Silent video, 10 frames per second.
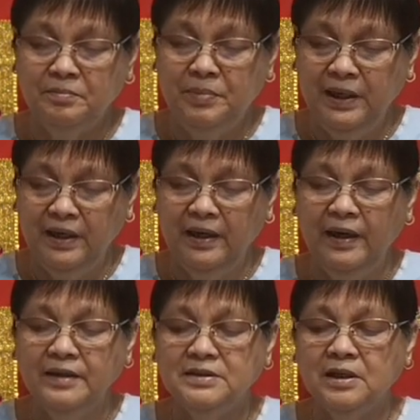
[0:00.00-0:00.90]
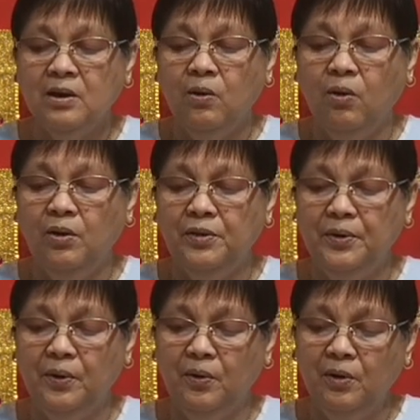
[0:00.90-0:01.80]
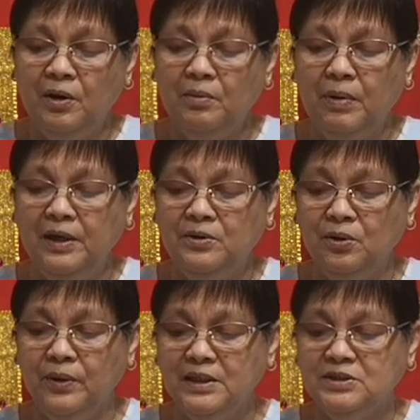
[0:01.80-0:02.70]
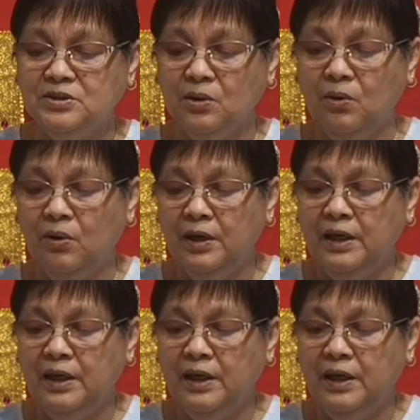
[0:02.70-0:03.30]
beings, although by doing so,